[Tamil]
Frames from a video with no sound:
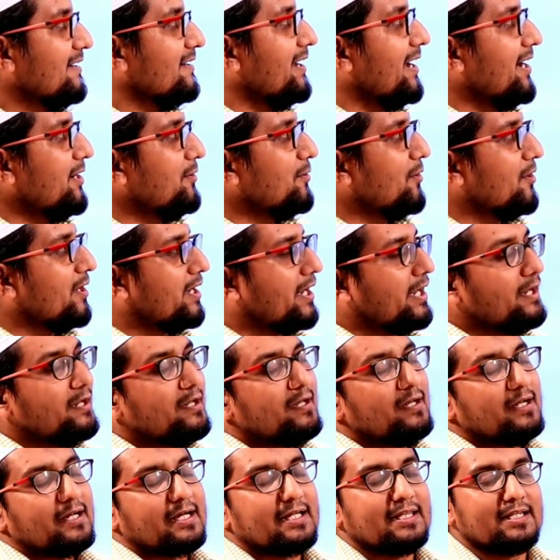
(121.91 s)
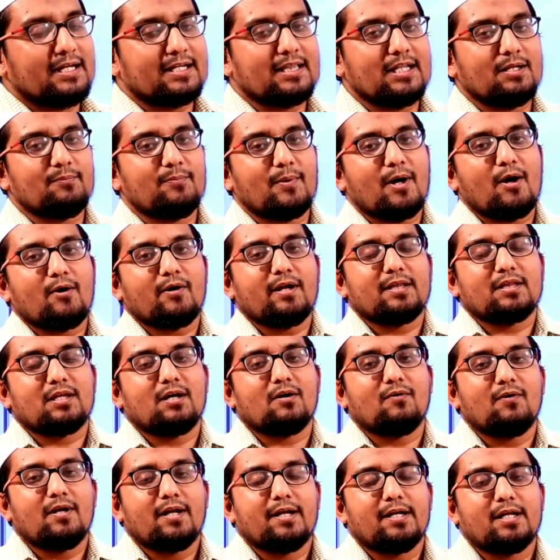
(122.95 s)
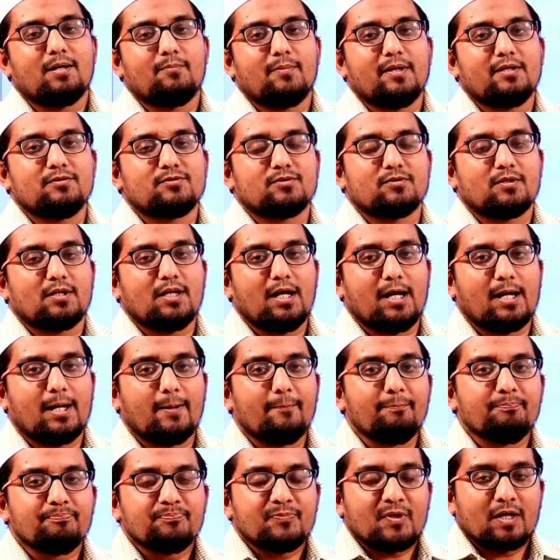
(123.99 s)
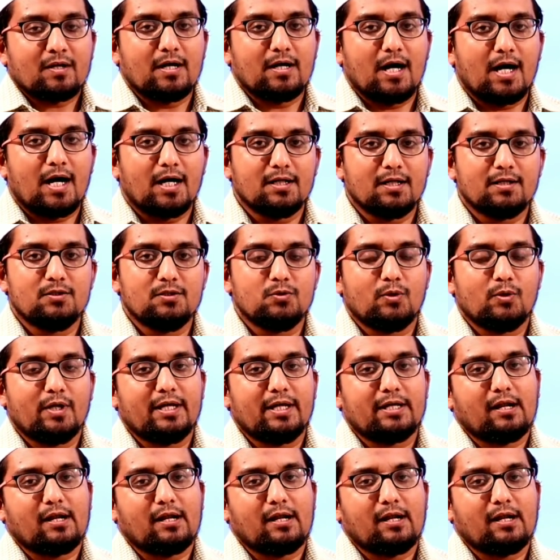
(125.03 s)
ரைட் ஓகே இந்த இடத்துல பார்க்கக்கூடிய தகவல் என்ன அப்படின்னு சொன்னால் காடுகளினுடைய